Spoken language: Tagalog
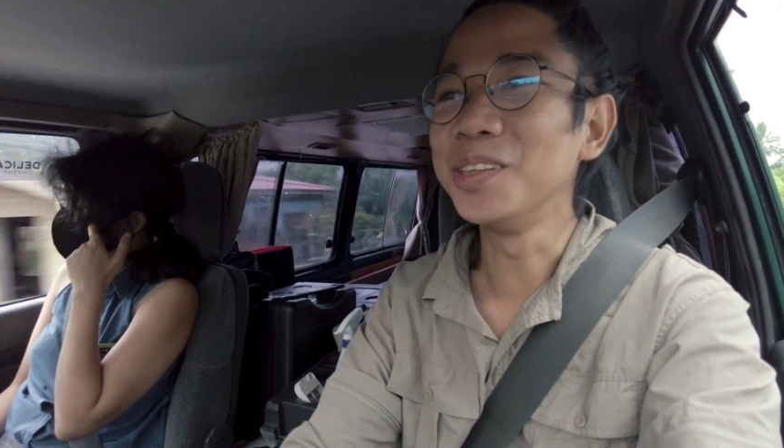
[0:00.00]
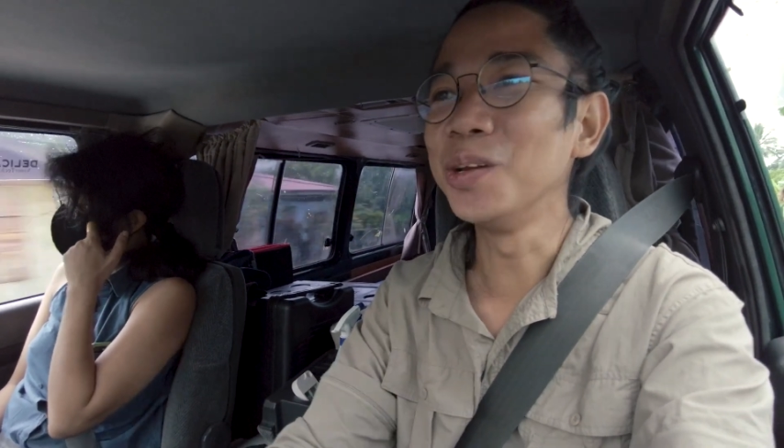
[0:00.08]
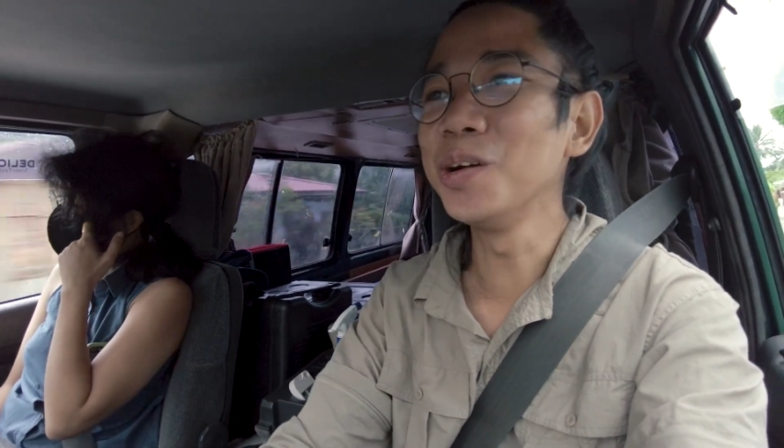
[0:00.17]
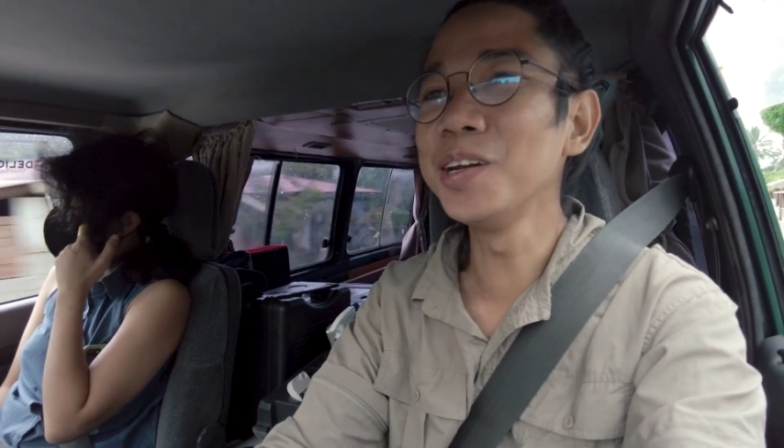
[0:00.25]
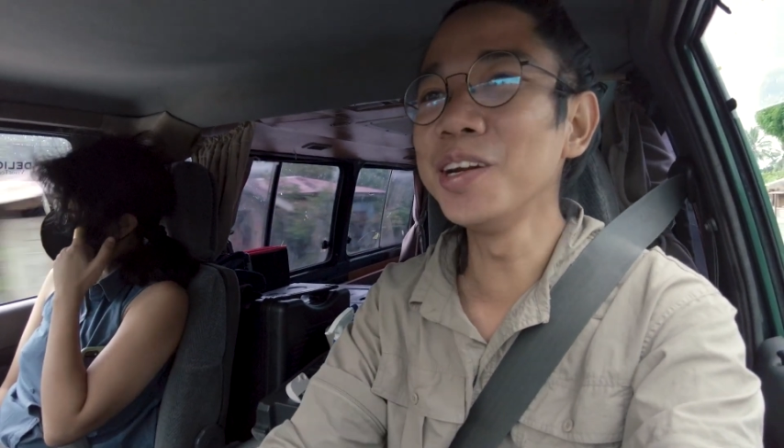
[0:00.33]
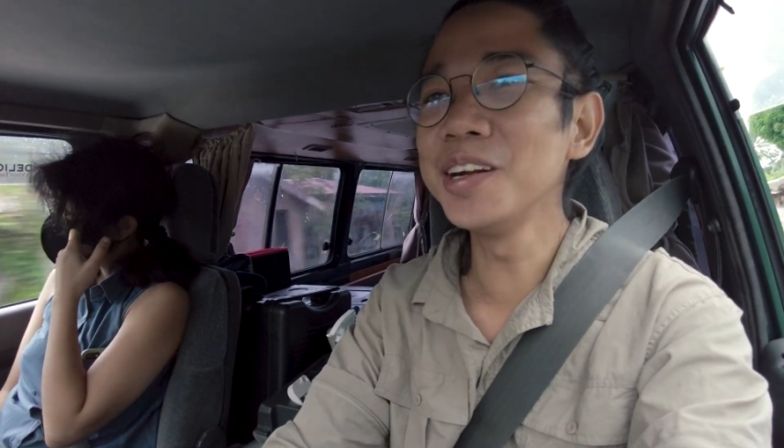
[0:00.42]

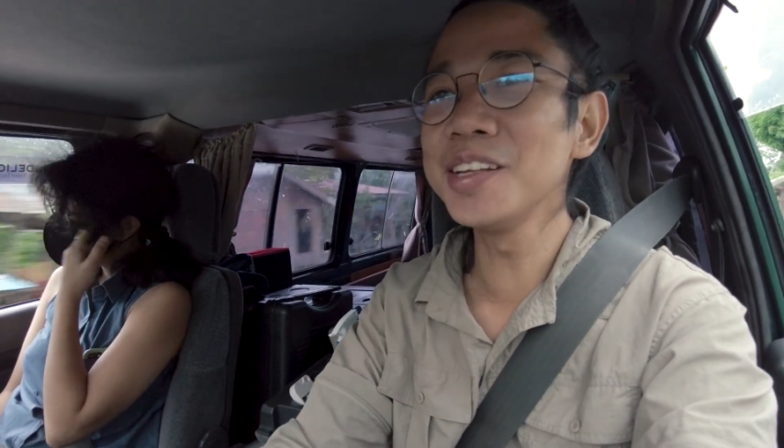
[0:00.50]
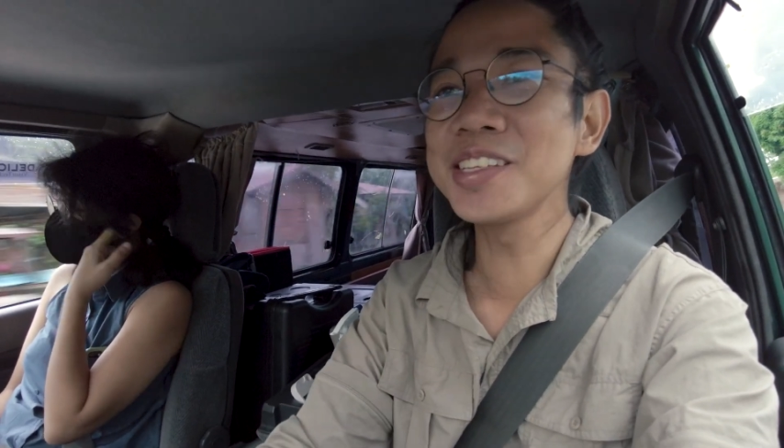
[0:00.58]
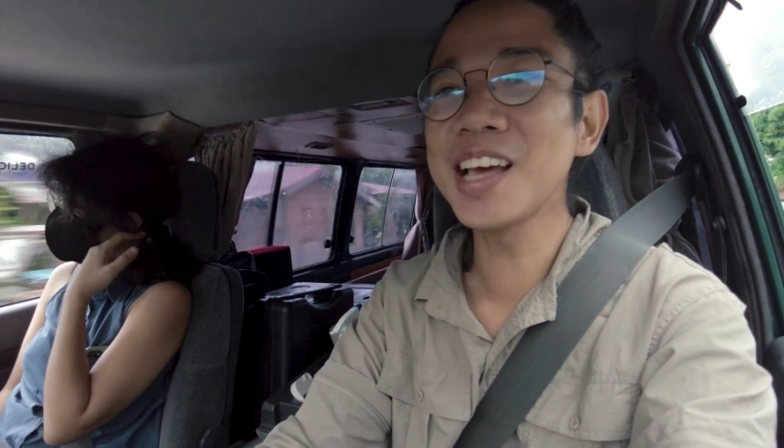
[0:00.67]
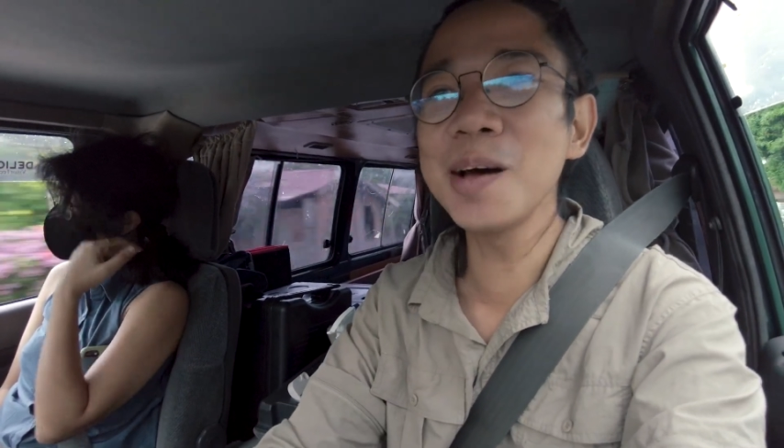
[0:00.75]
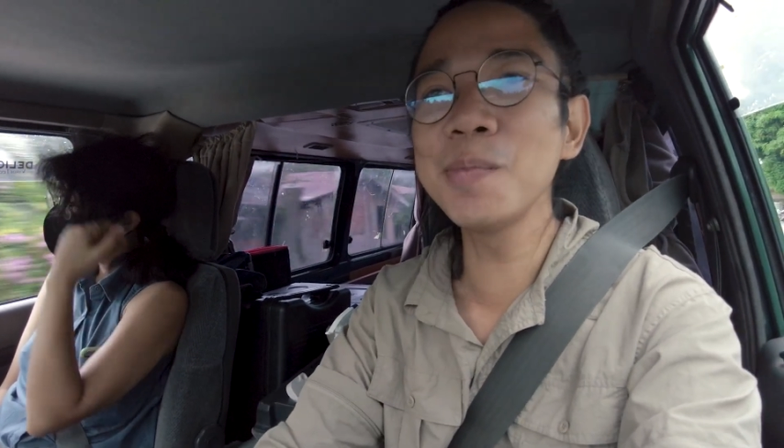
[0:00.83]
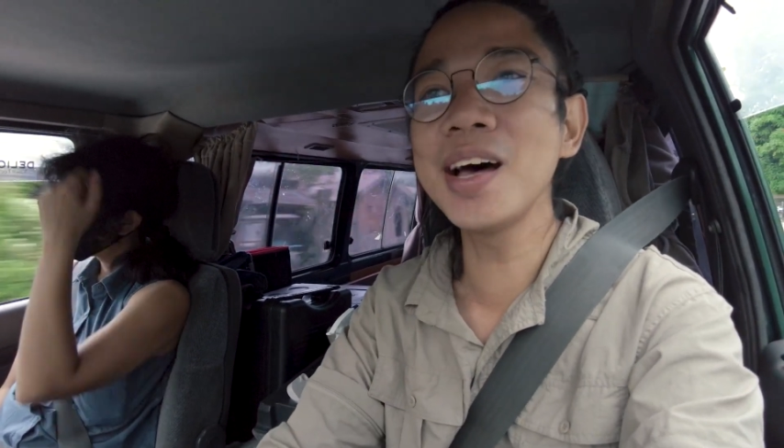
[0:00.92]
Northern
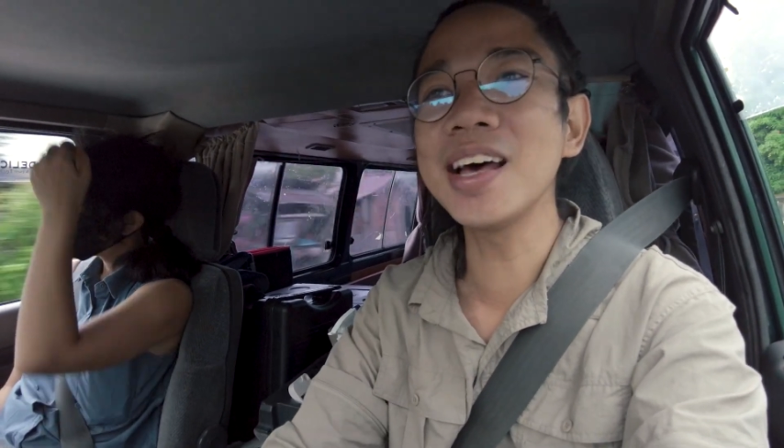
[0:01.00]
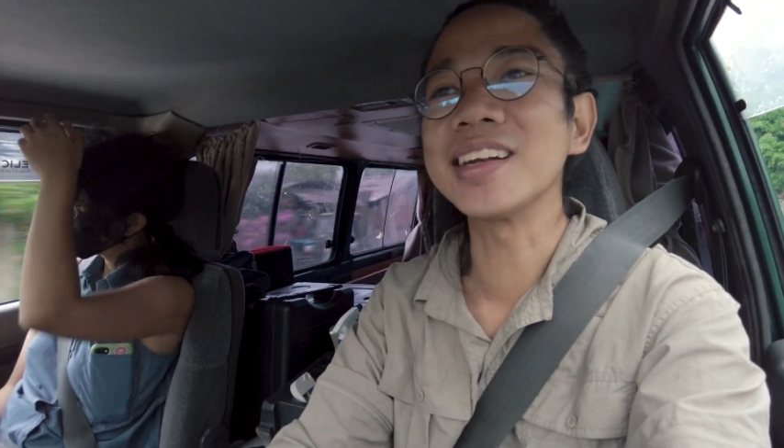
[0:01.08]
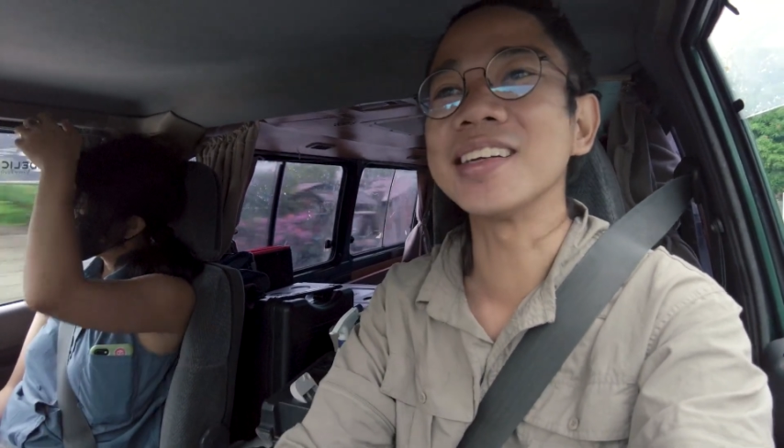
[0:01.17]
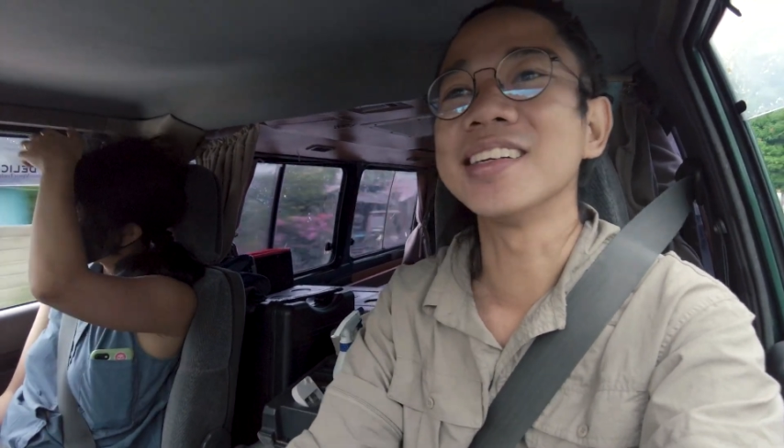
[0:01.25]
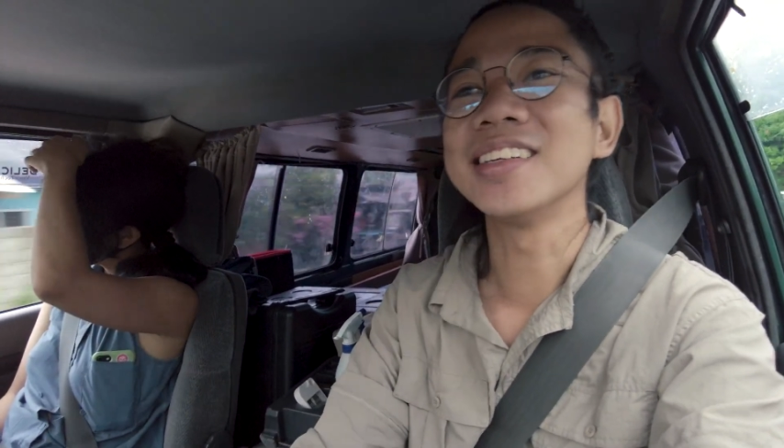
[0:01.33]
Samar.